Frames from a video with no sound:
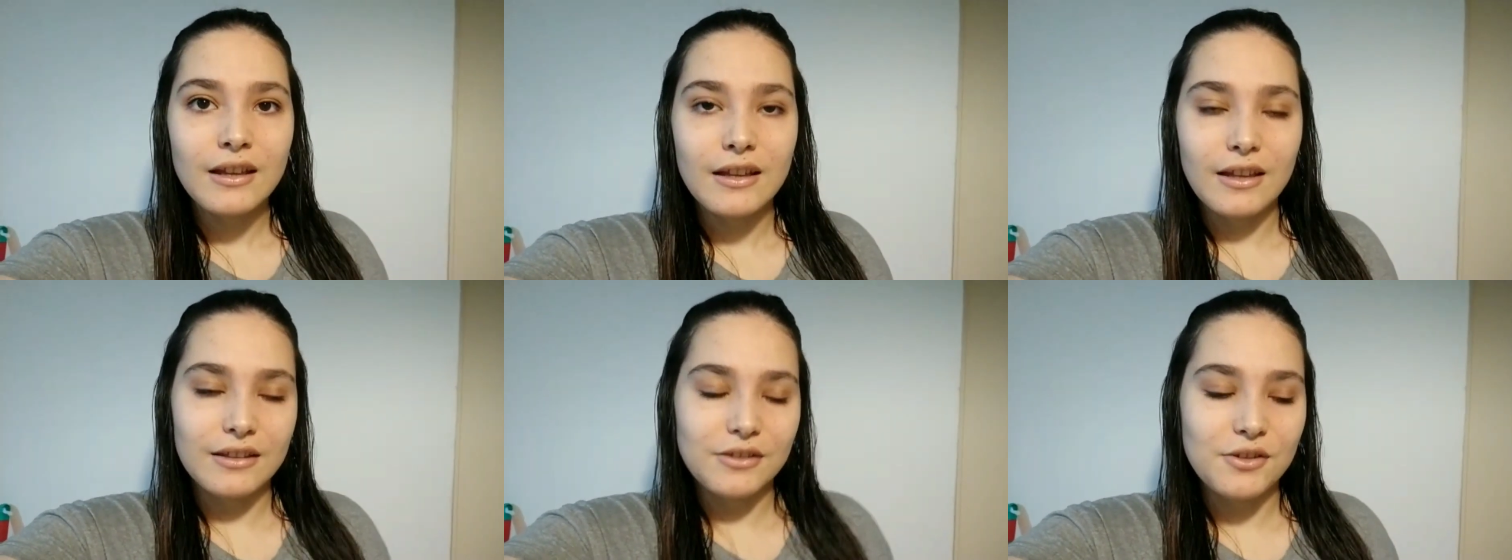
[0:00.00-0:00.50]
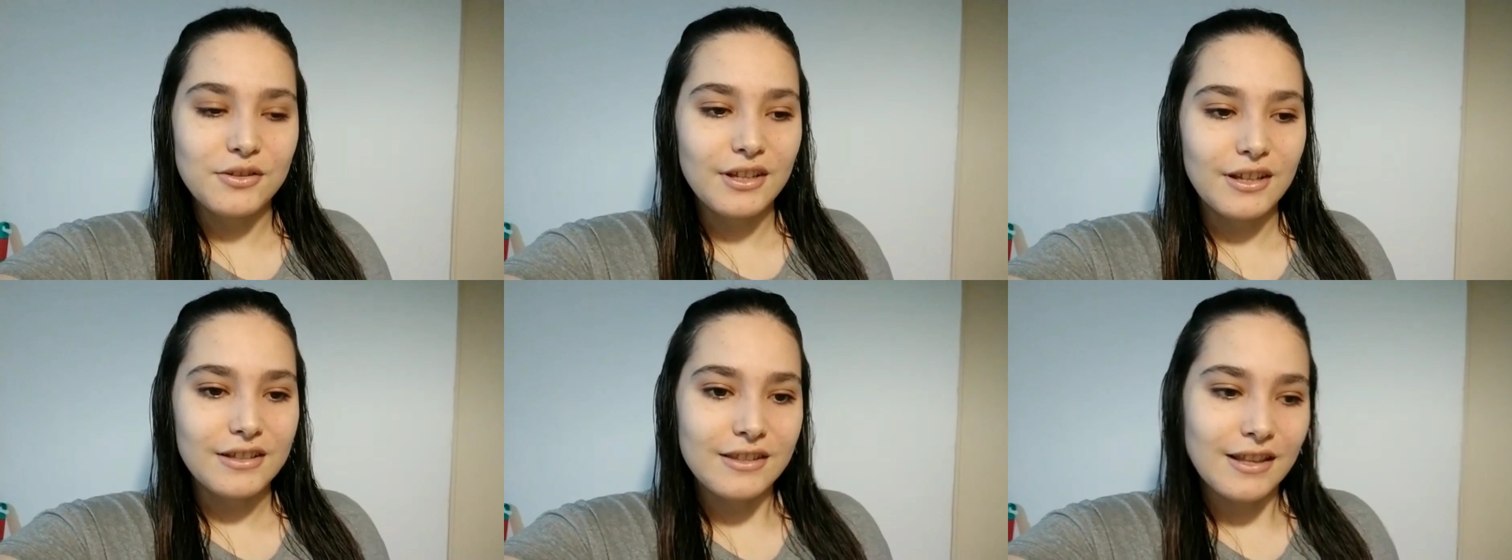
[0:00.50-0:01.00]

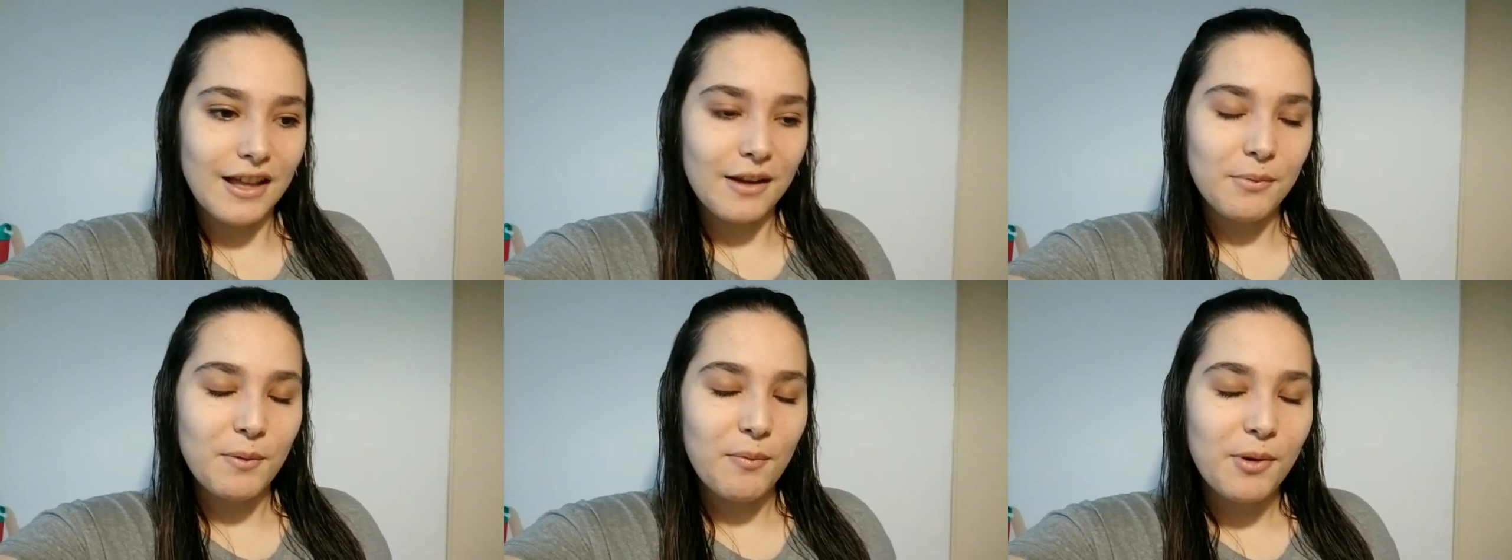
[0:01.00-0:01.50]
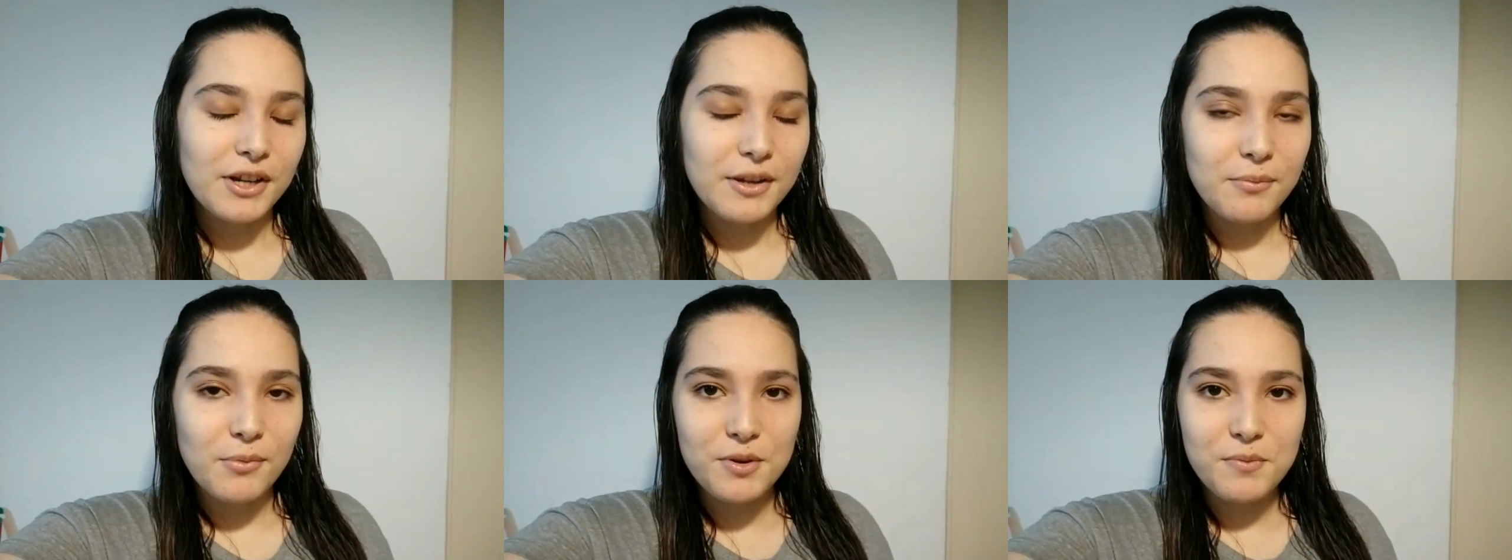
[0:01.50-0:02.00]
Entonces, nada, me pone
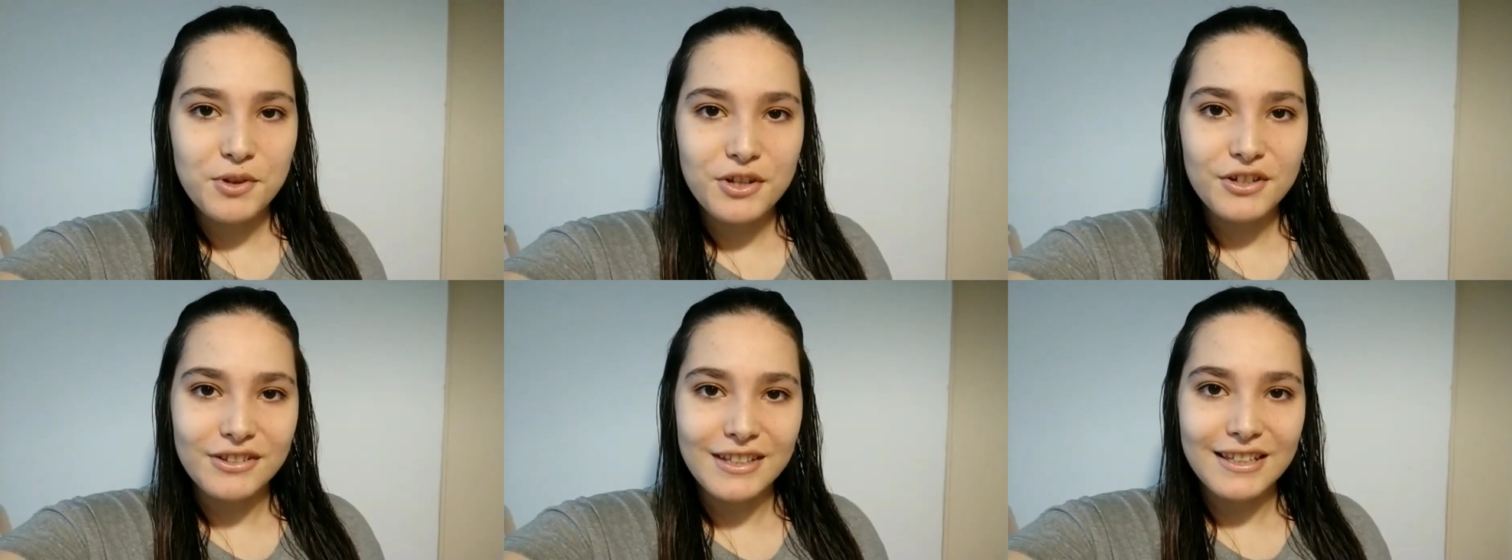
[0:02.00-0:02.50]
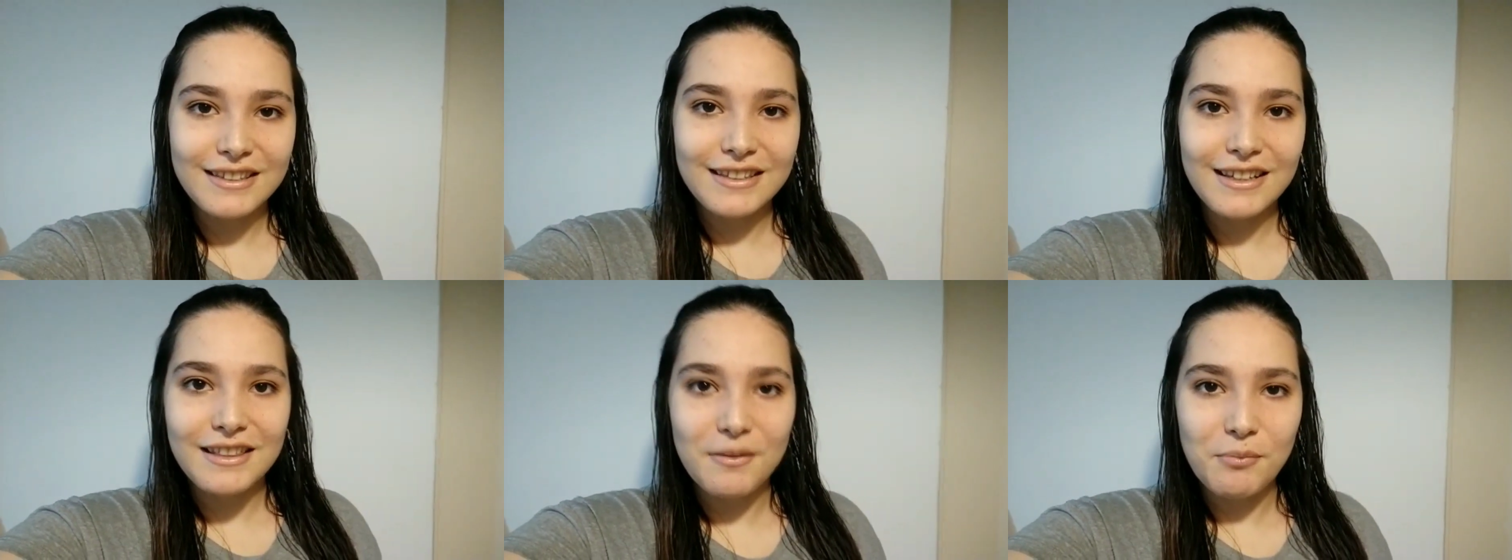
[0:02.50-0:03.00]
muy muy
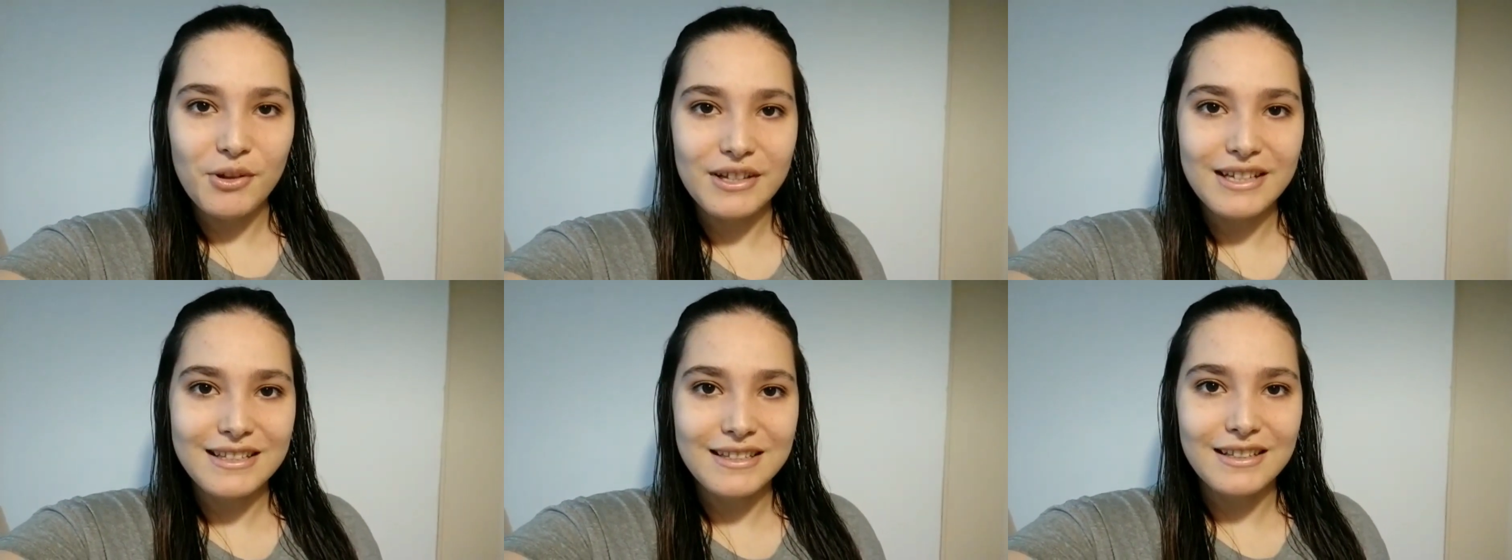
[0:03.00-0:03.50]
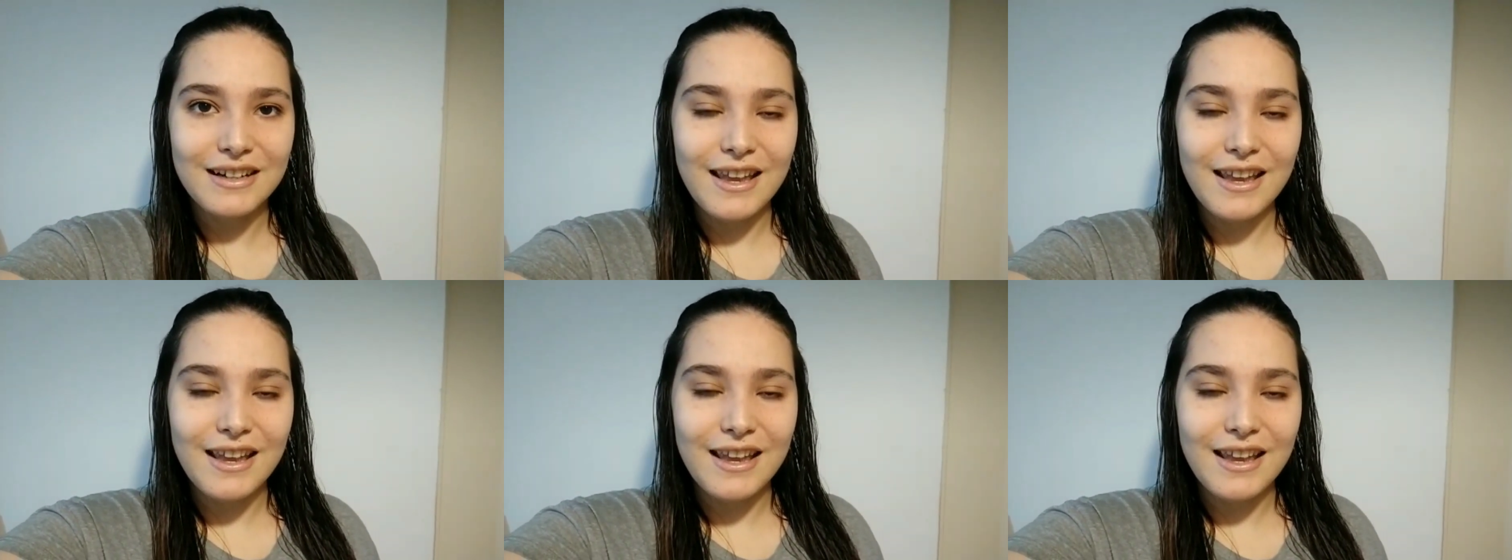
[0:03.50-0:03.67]
contenta de poder hacer